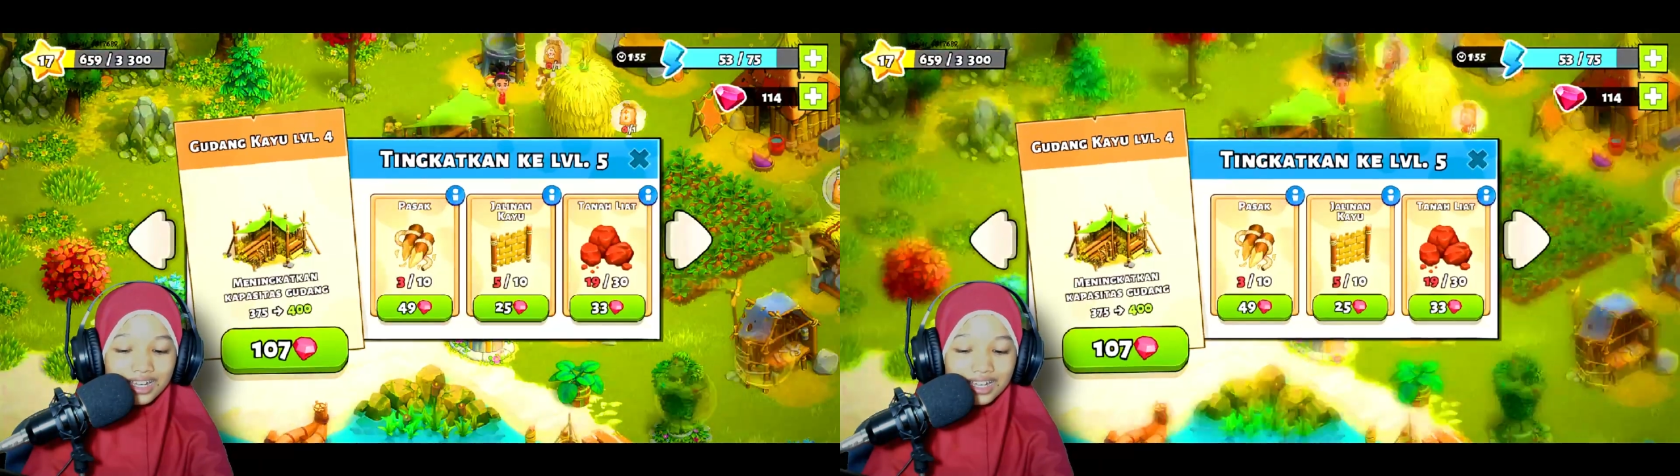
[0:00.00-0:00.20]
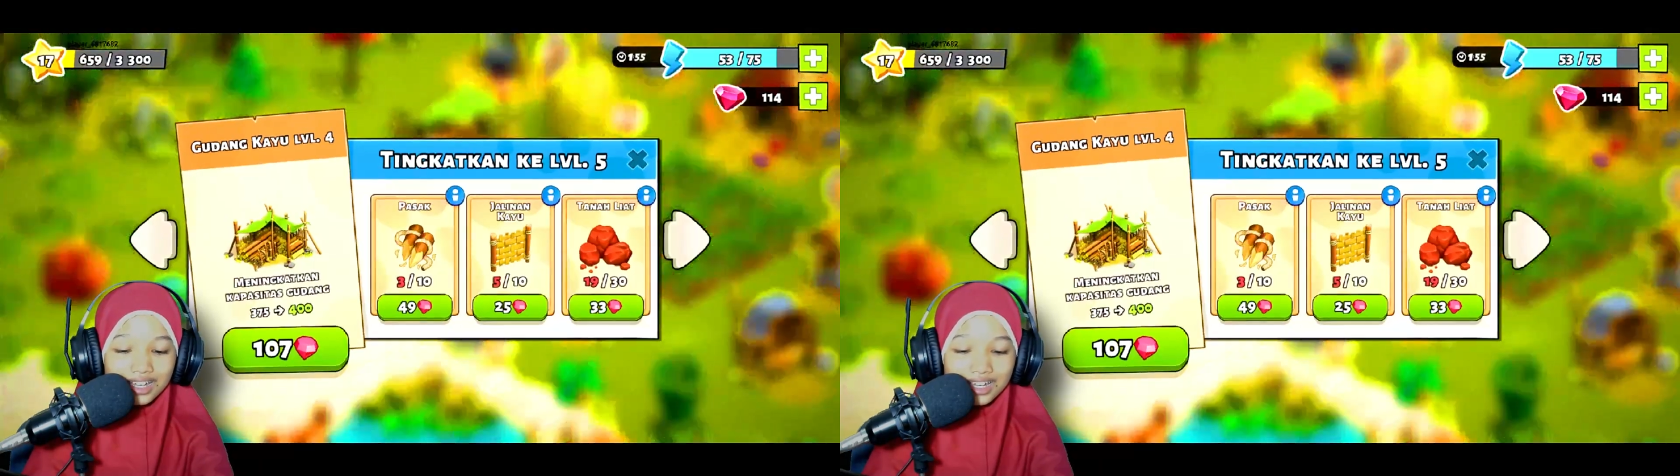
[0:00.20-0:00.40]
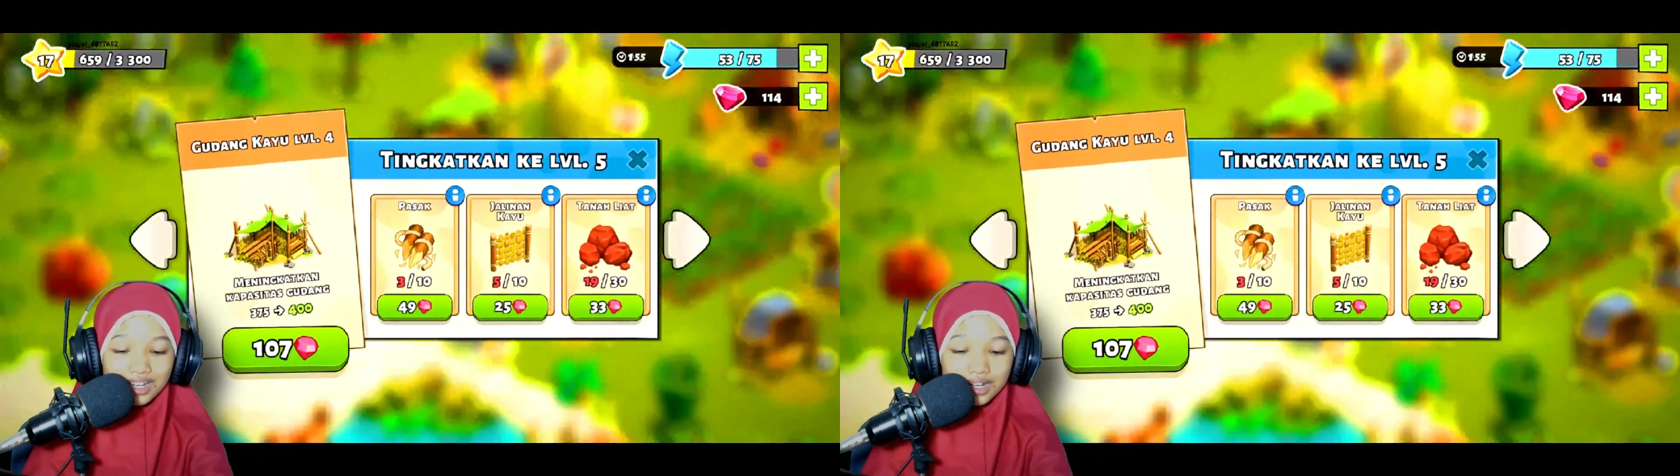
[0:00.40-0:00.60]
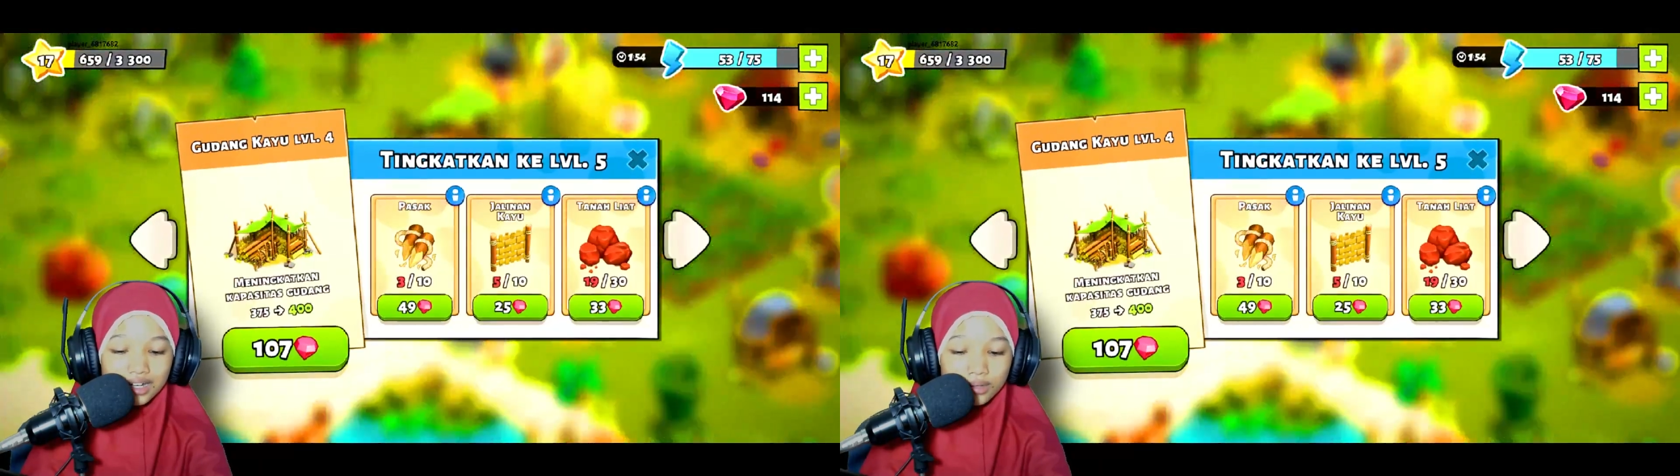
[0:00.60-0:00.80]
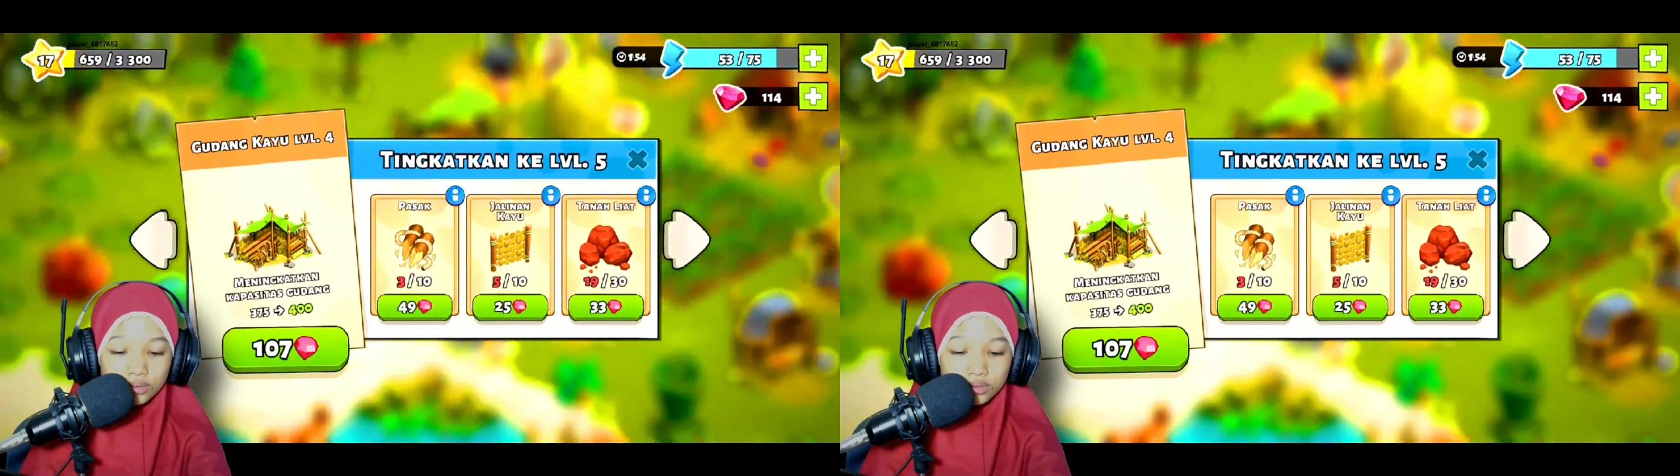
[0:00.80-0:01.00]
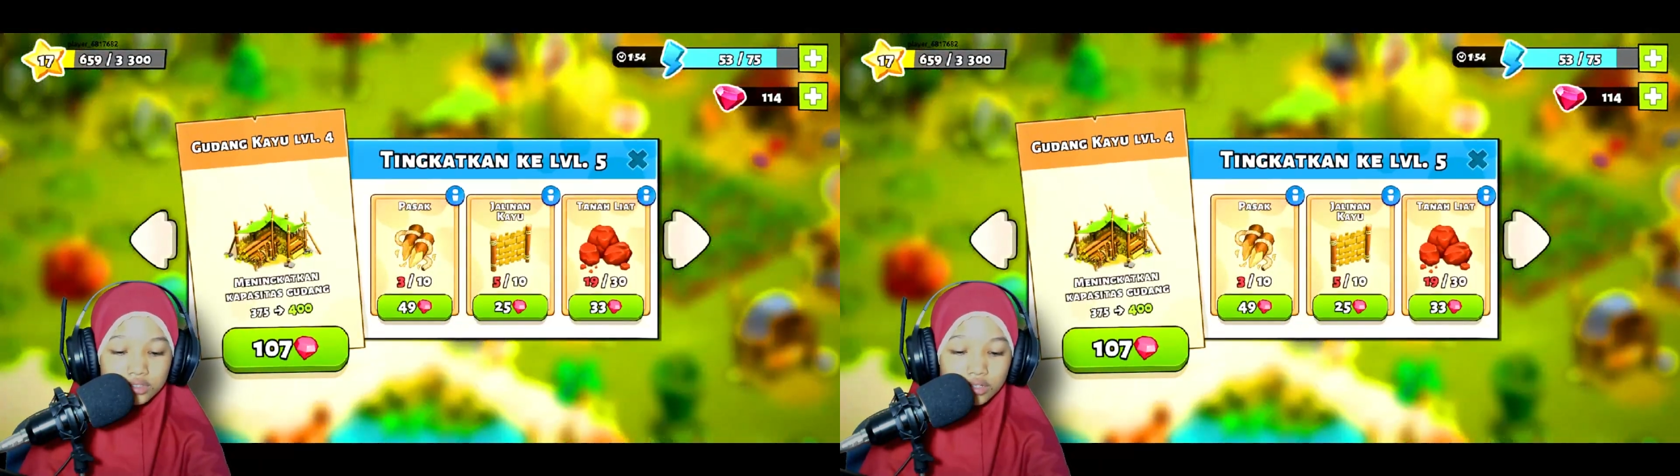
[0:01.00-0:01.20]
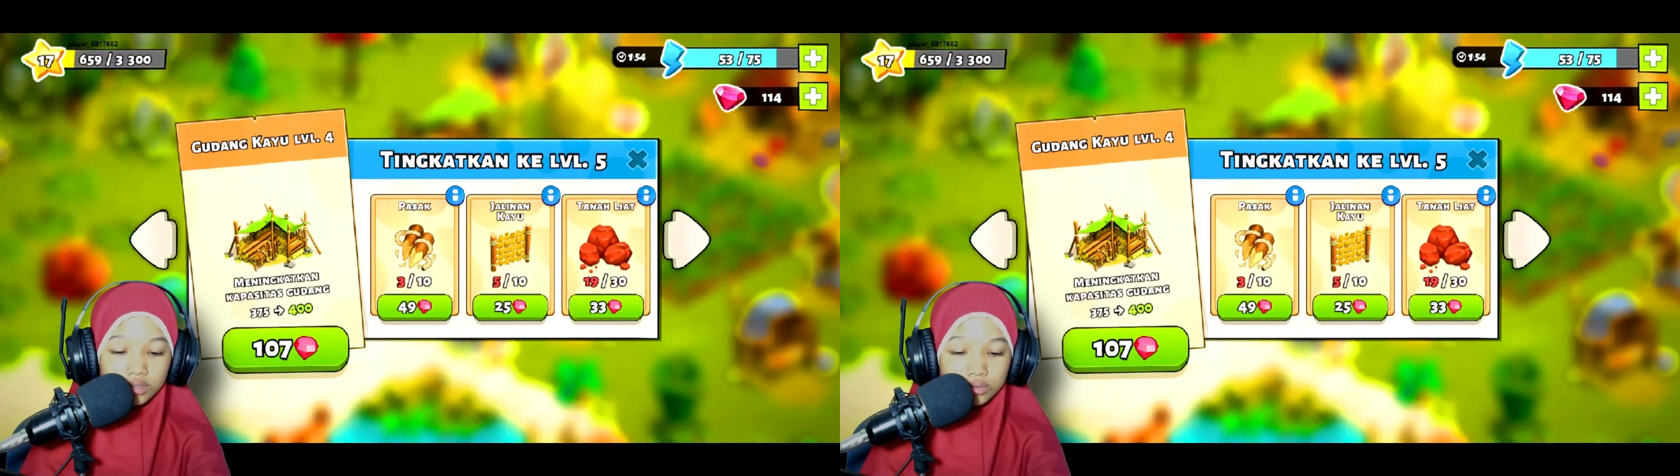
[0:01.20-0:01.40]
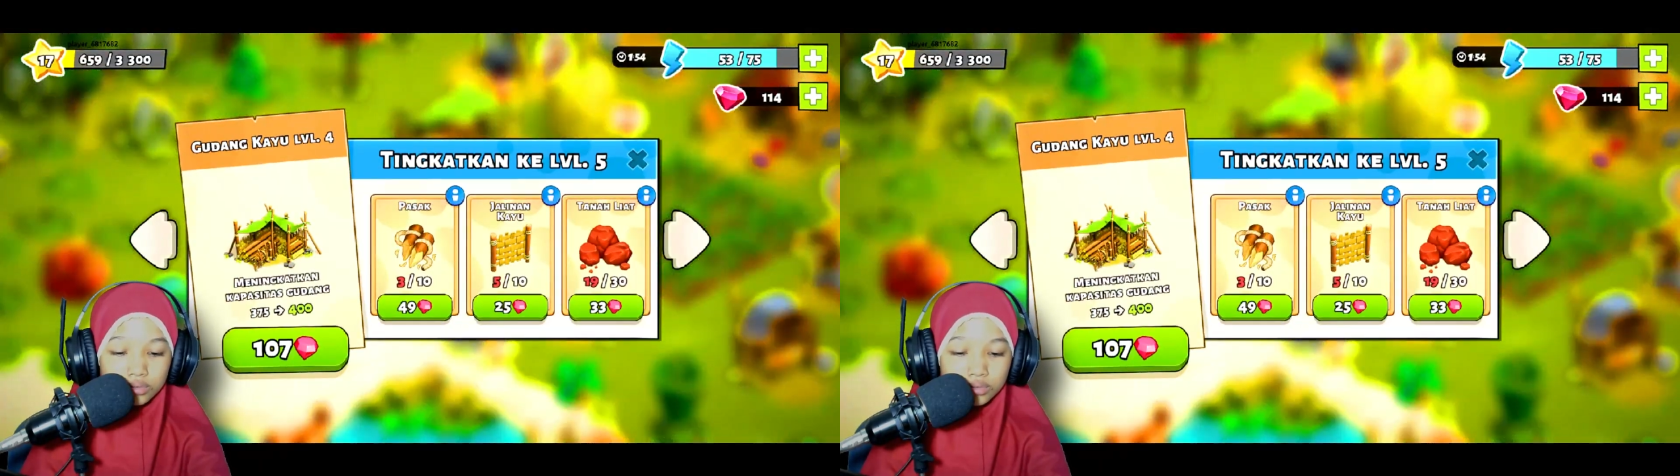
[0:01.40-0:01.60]
Ah, uh, uh
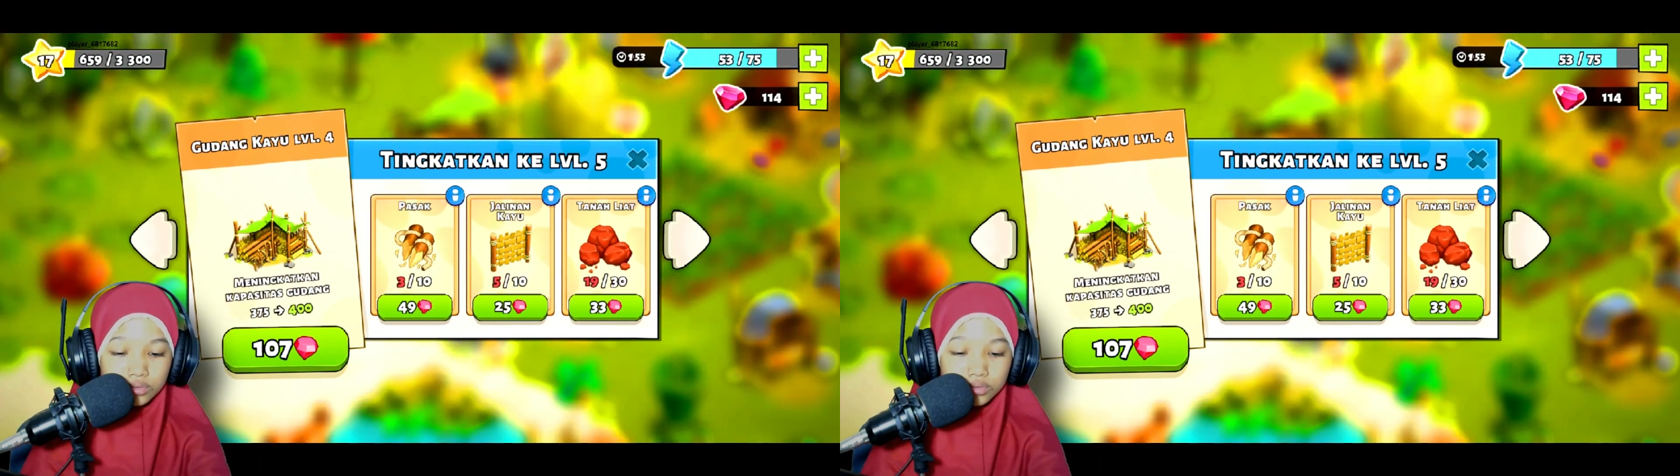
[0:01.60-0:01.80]
107.